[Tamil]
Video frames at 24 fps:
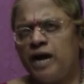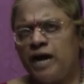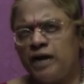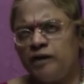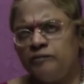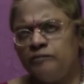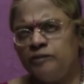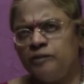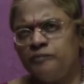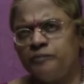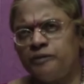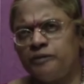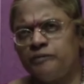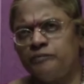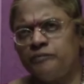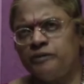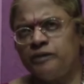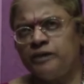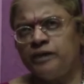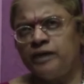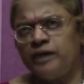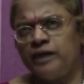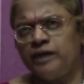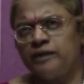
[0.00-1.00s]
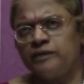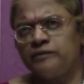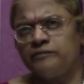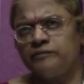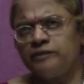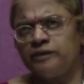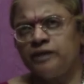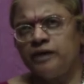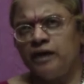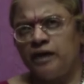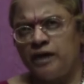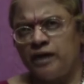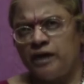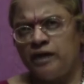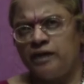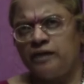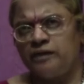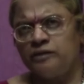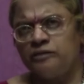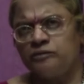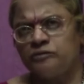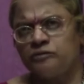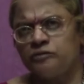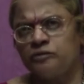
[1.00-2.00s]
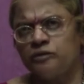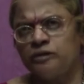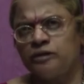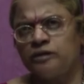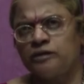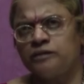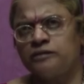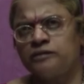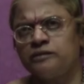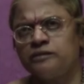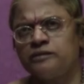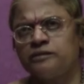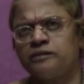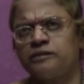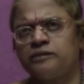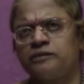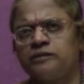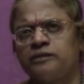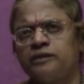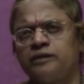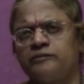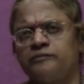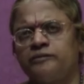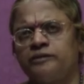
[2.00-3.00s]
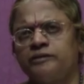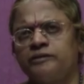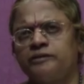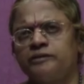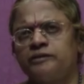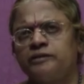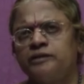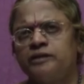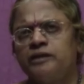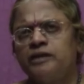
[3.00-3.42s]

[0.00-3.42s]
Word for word: ஆளுமை பண்பு இல்லாதவனை ஆள்னு சொல்றது தவறு